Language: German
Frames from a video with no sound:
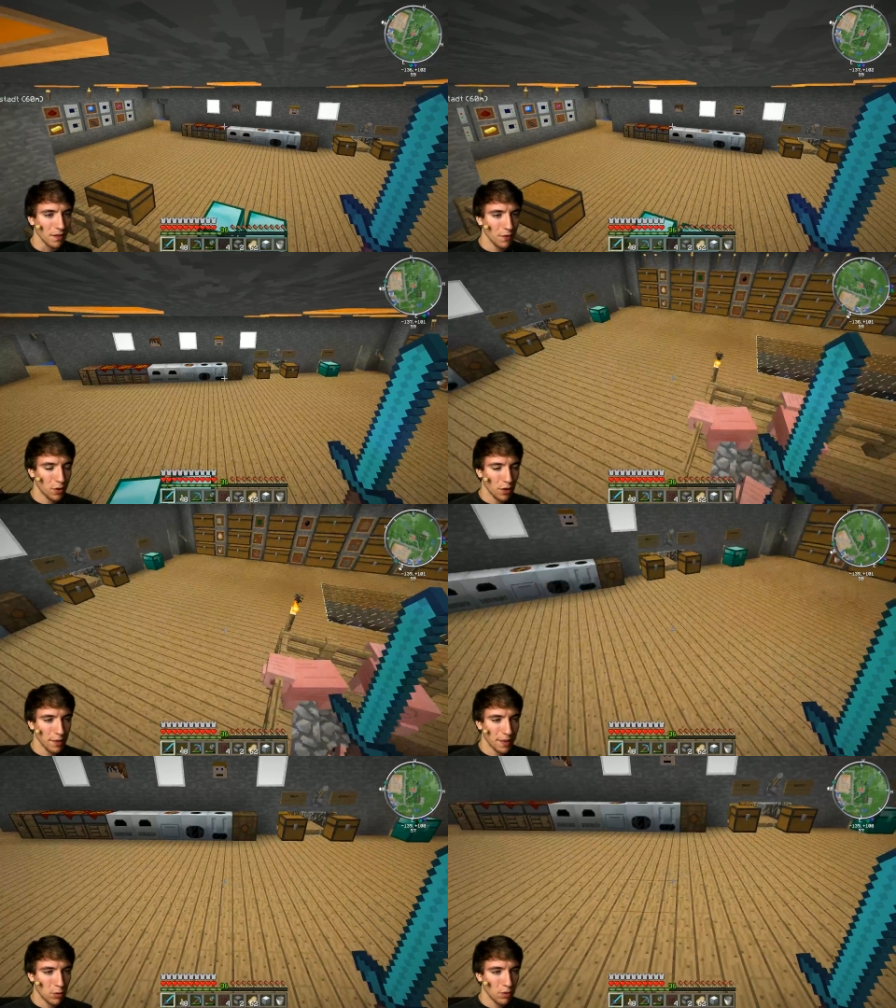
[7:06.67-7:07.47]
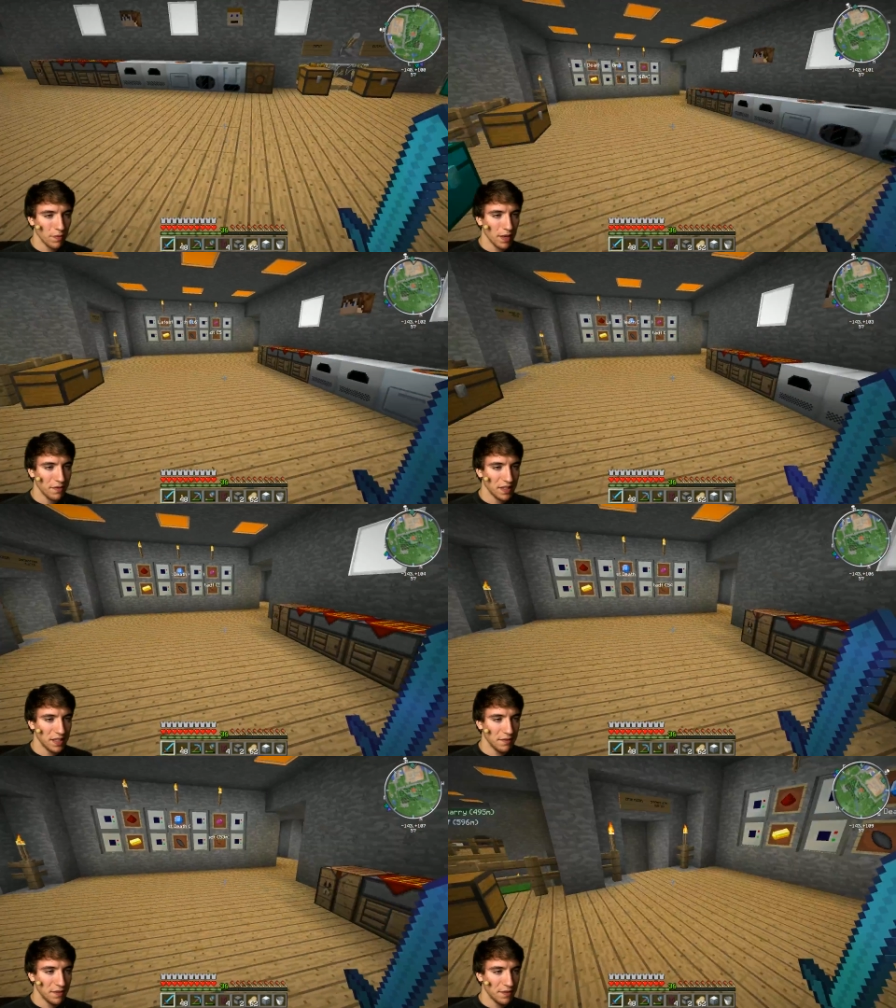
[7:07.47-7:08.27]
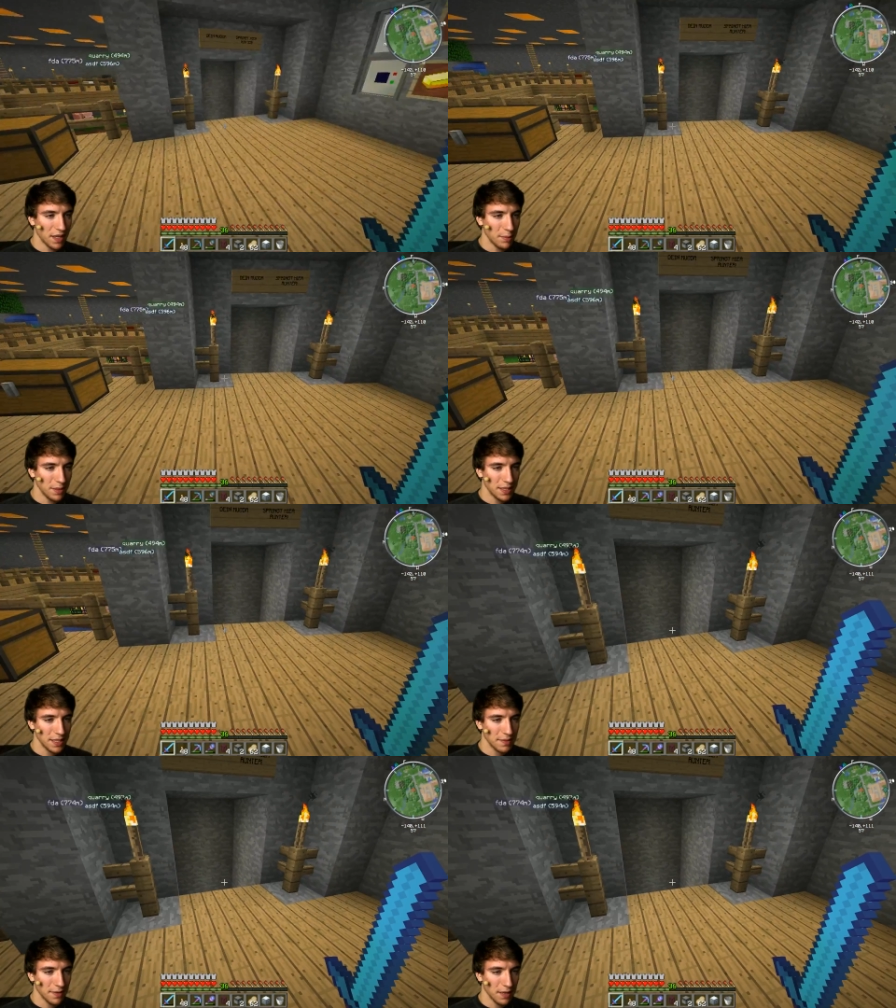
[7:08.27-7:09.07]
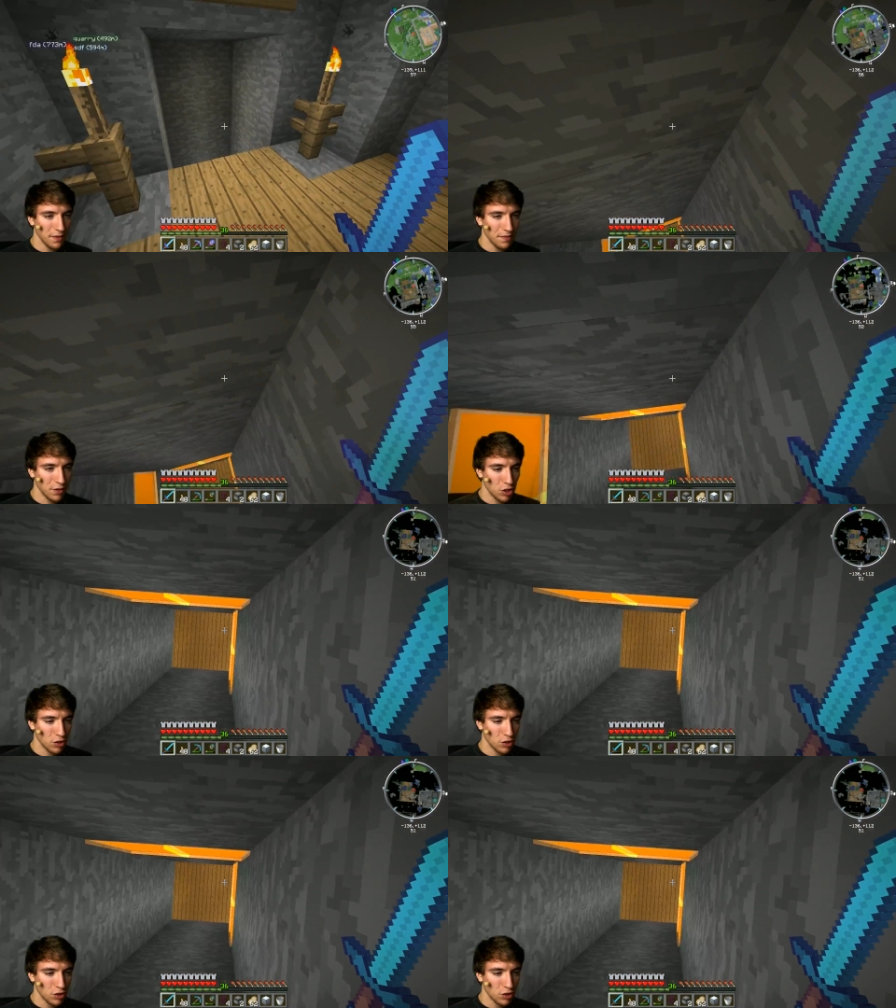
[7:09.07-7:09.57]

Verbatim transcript: Wir können ja mal gucken, wie effektiv die Falle bis jetzt war, wie viel